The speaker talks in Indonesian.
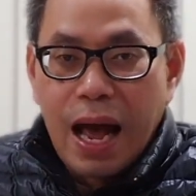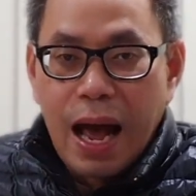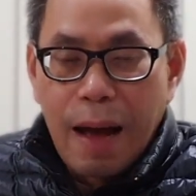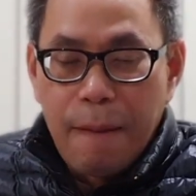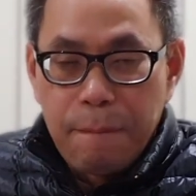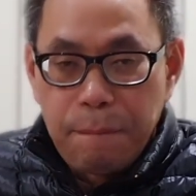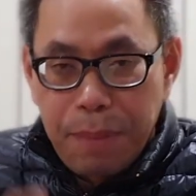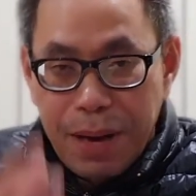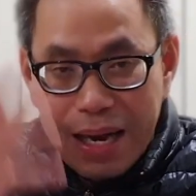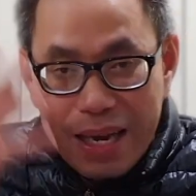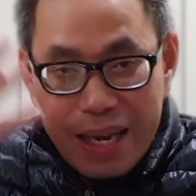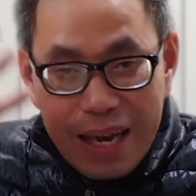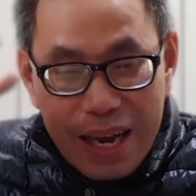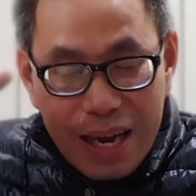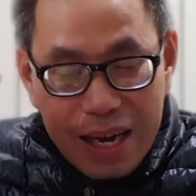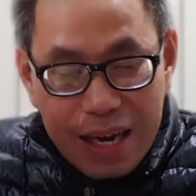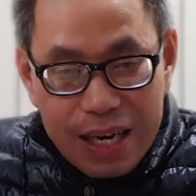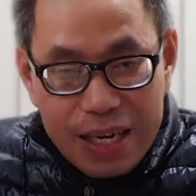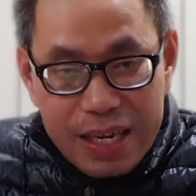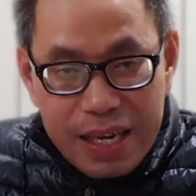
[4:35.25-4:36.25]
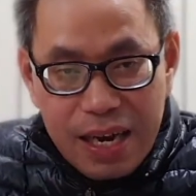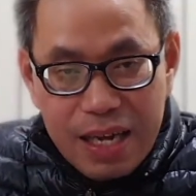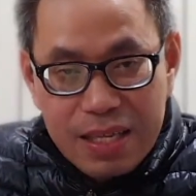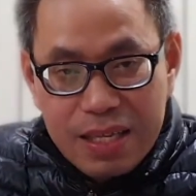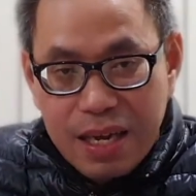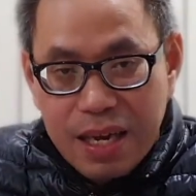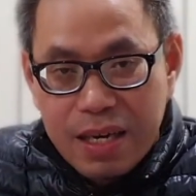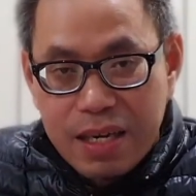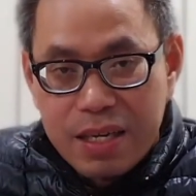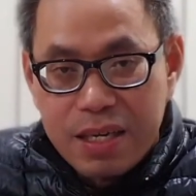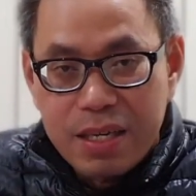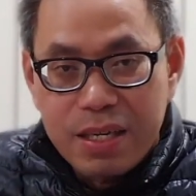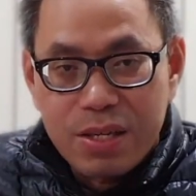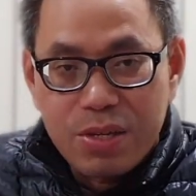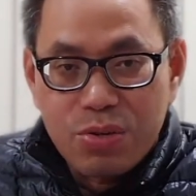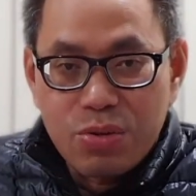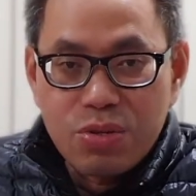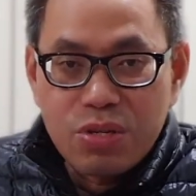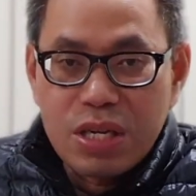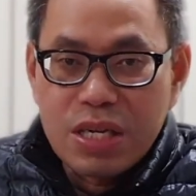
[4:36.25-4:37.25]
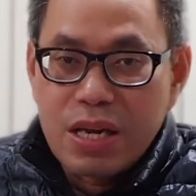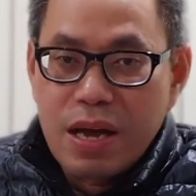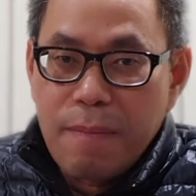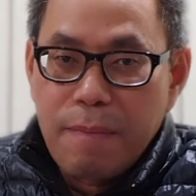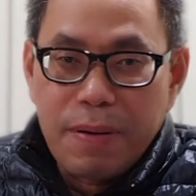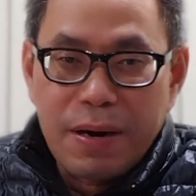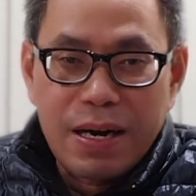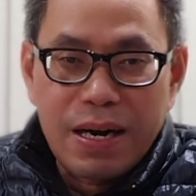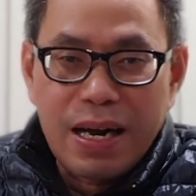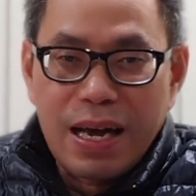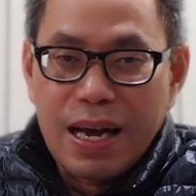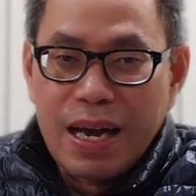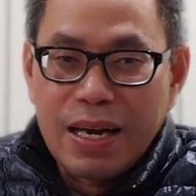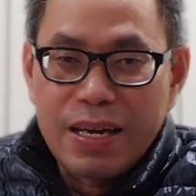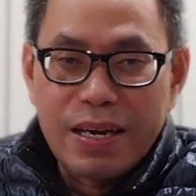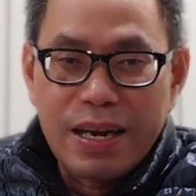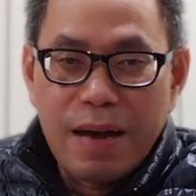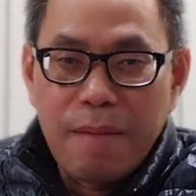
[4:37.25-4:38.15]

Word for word: apa yang kelihatan itu tidak pernah ada